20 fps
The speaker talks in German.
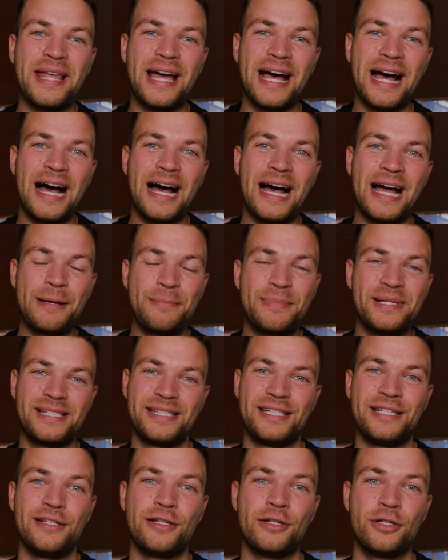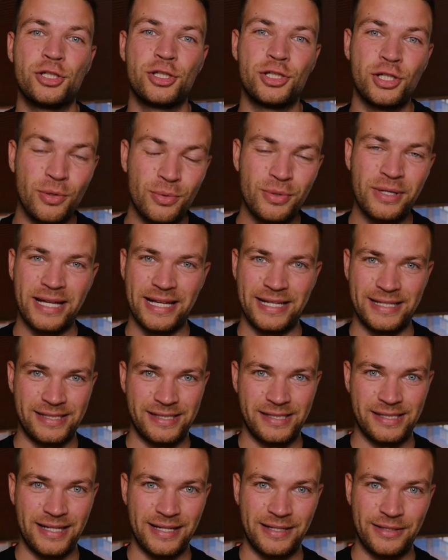der IBC
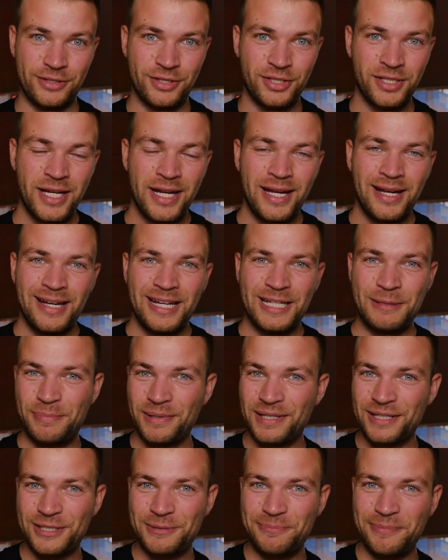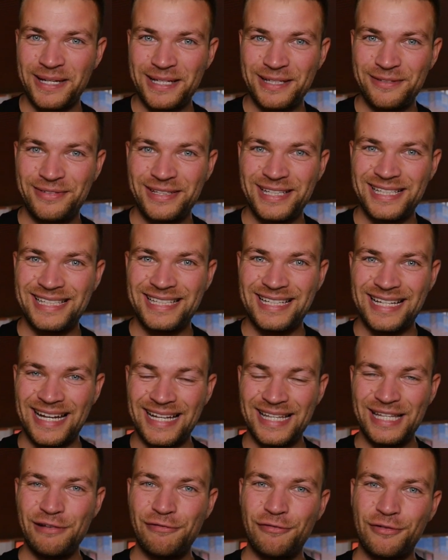Showcase Stage. Ich bin gespannt, wie er die
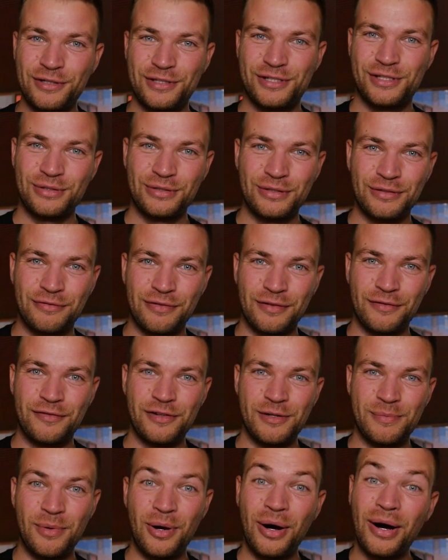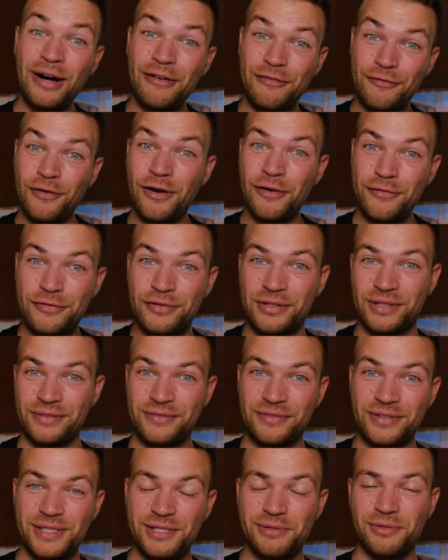KI-Funktionen von Filmora
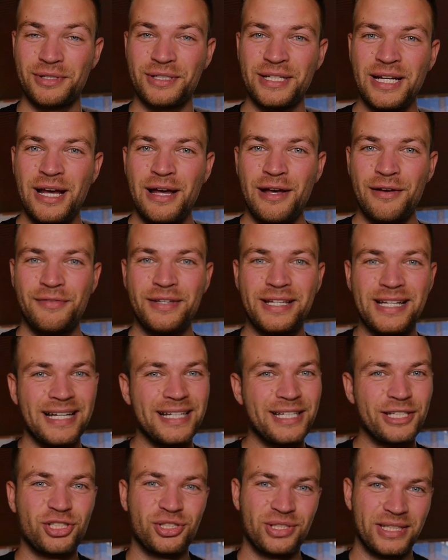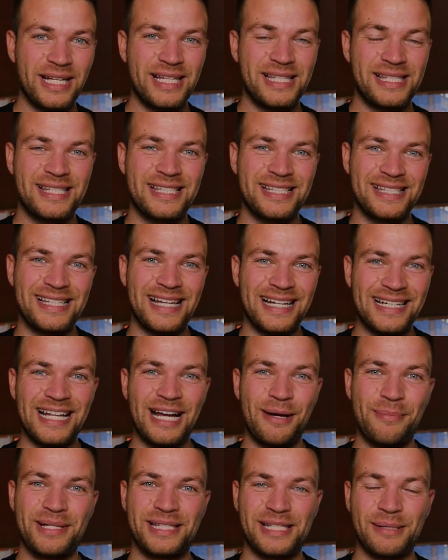vorführen wird und wie KI schon jetzt seinen
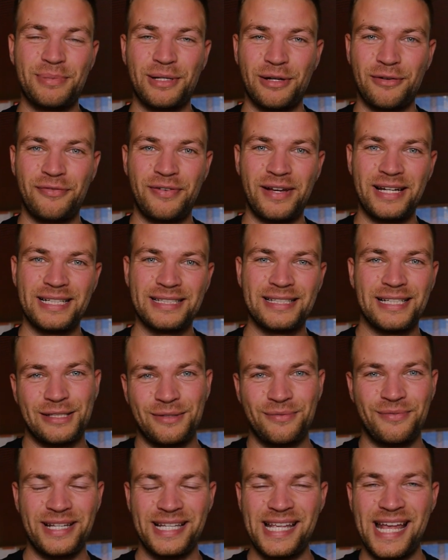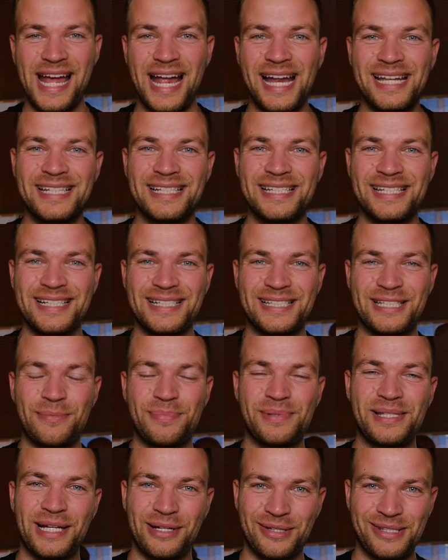Arbeitsablauf verändert hat und welche
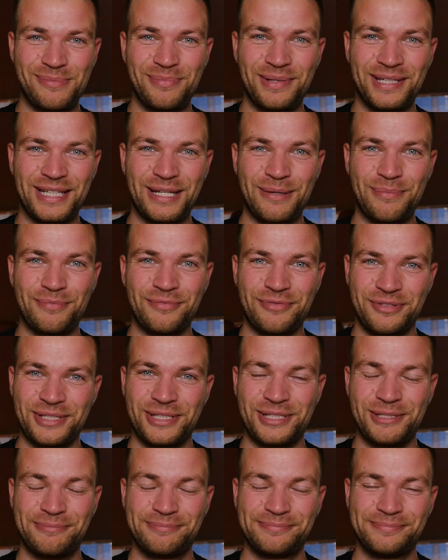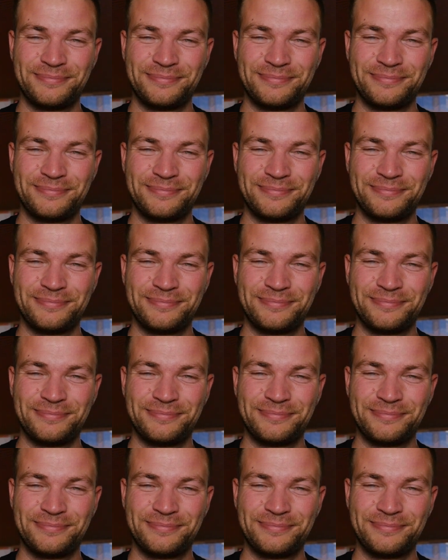Editing-Tipps er uns mitgeben wird.